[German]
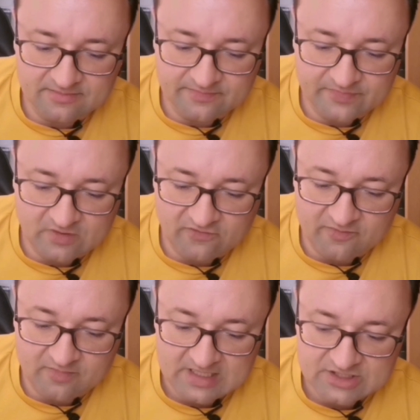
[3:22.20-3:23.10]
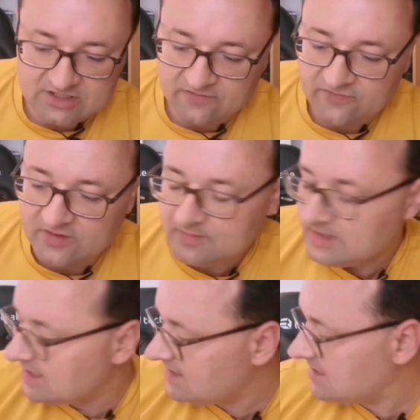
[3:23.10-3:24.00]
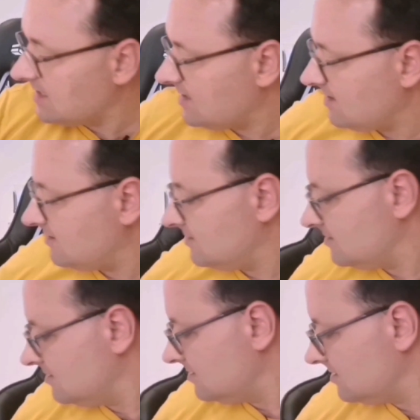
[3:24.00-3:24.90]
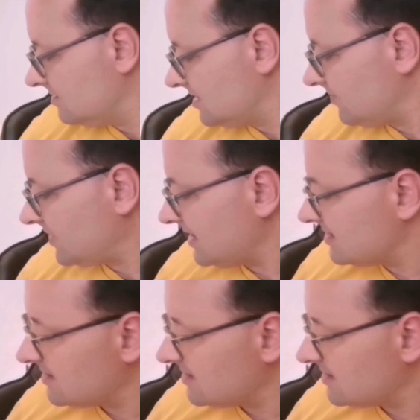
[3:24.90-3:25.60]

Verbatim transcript: ähm, auf manchen Filmen ist ja der